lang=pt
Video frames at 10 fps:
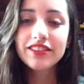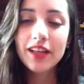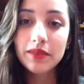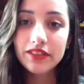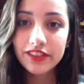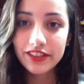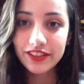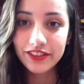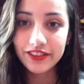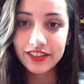O tema do vídeo
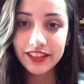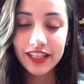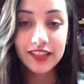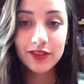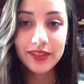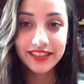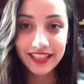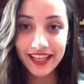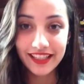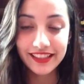de hoje é sobre
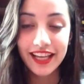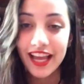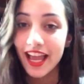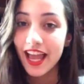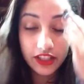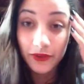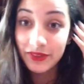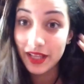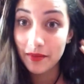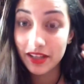séries. Sim, o
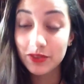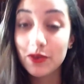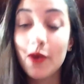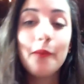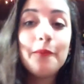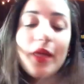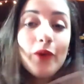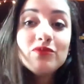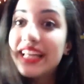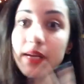tema é um, é
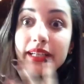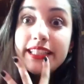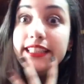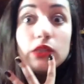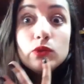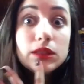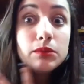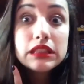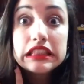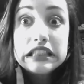um tema que eu
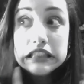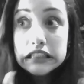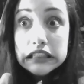amo assim